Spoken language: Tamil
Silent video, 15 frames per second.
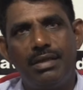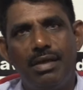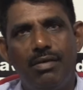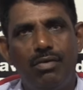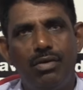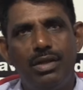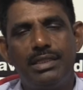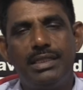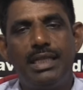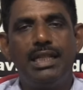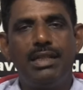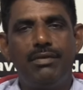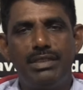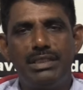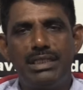அவருடைய தேத
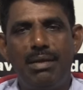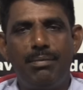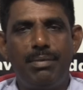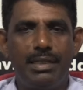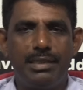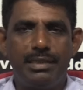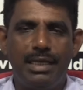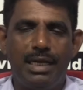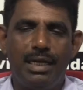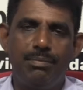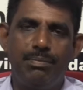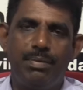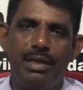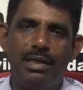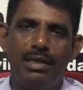விஞ்ஞாபனத்தின்
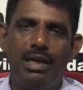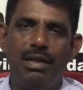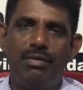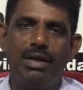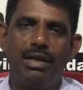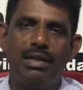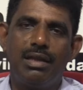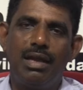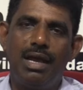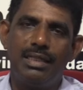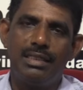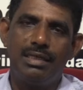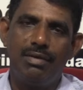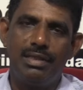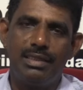அடிப்படையில் அவர்களுக்கு
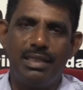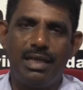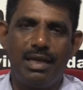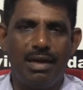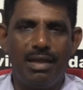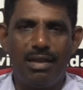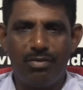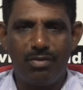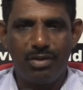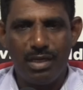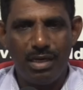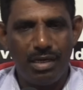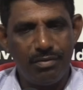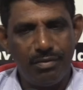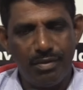ஆதரவளித்தார்களா என்று
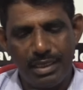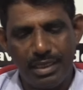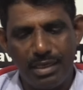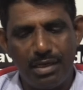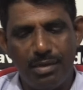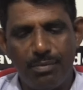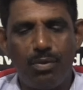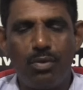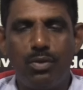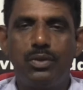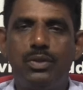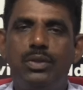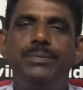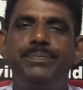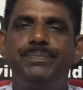கேள்வி வைக்கின்ற பொழுது